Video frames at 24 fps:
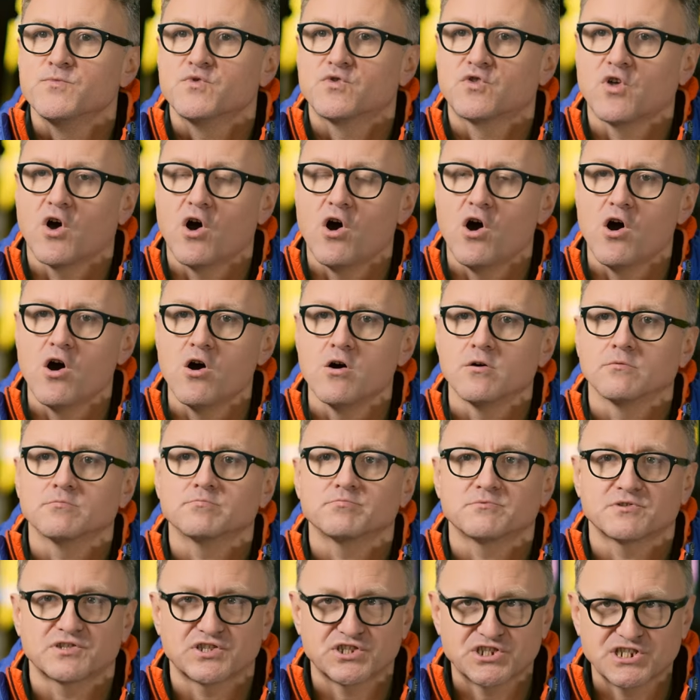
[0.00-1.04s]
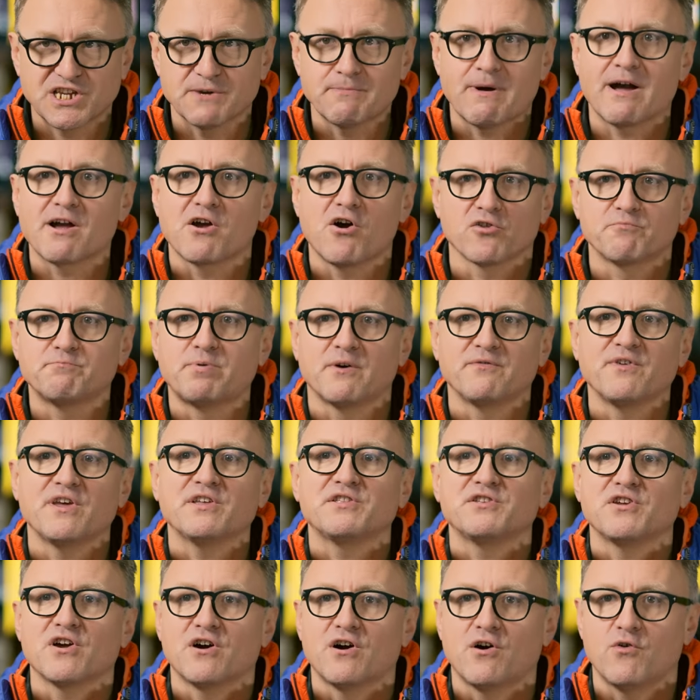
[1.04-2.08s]
to trzeba go
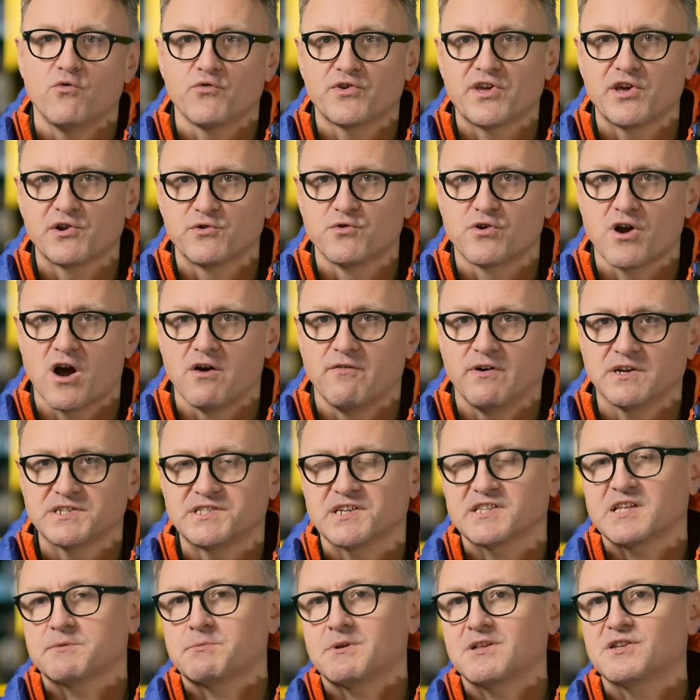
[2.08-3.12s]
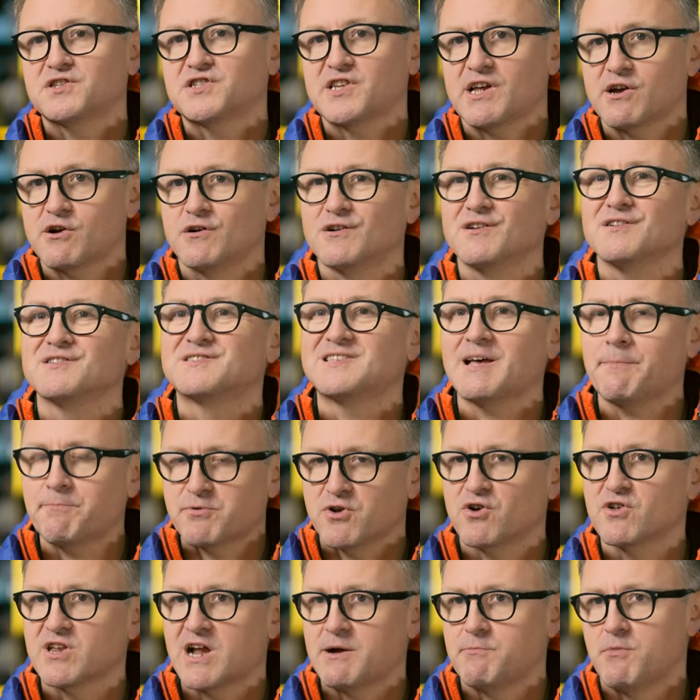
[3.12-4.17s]
odpowiednio ukierunkować, tak naprawdę trzeba go
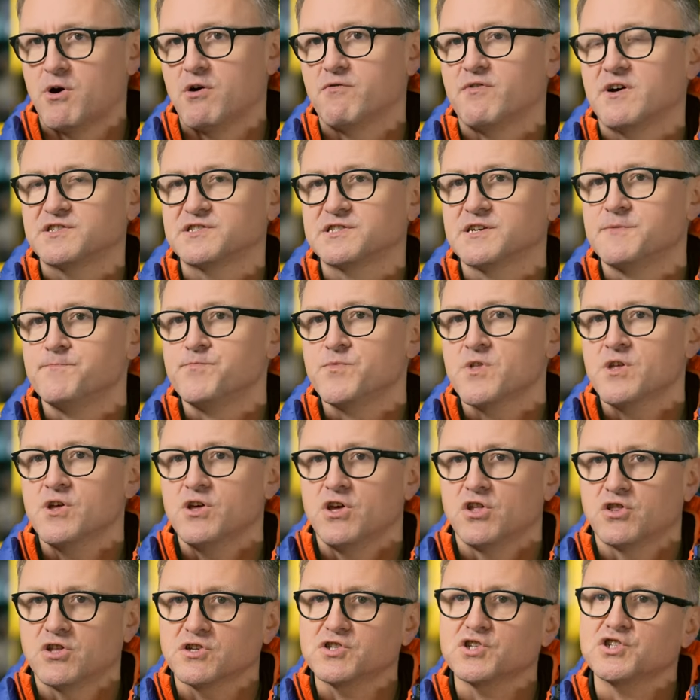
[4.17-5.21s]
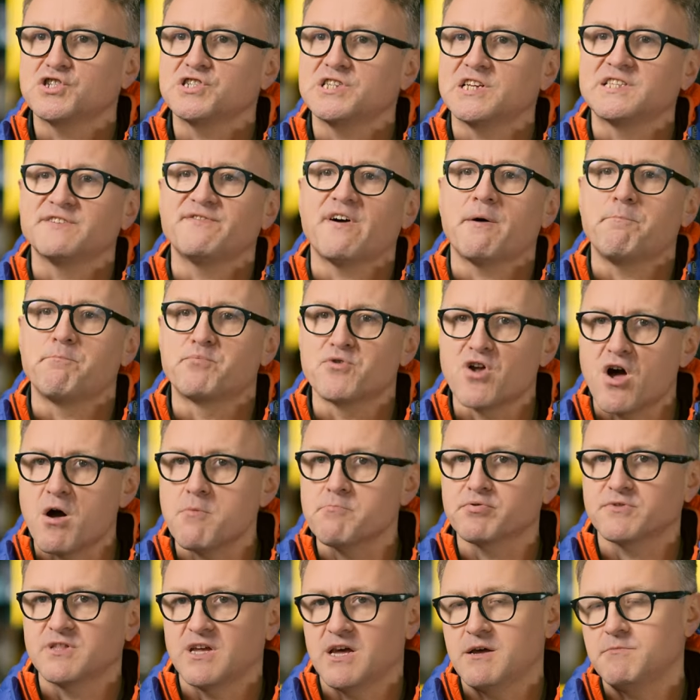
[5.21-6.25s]
zaprogramować. I to, co się nazywa
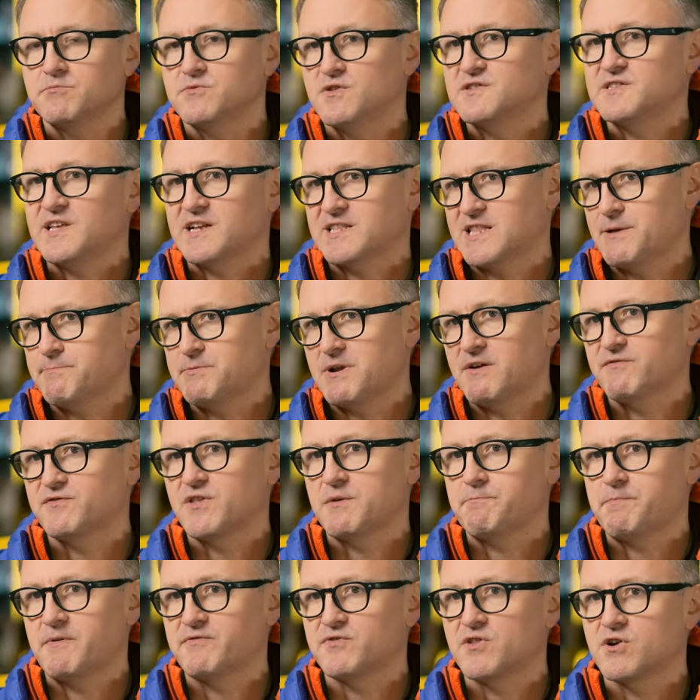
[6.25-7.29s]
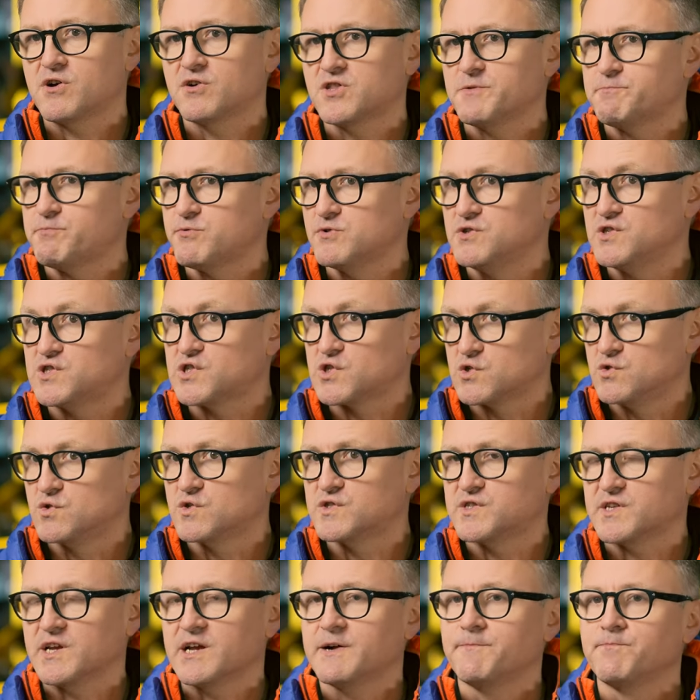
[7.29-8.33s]
promptem, to jest tak naprawdę pewnego typu
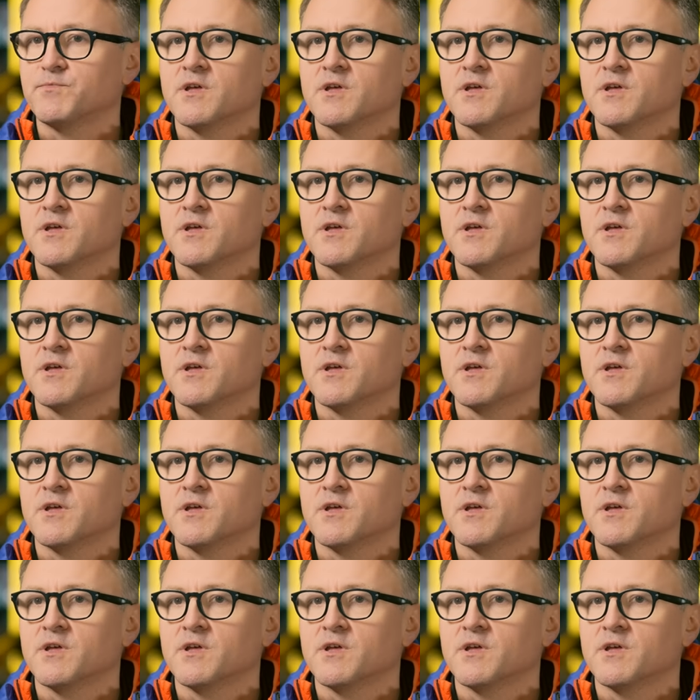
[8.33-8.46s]
instrukcja.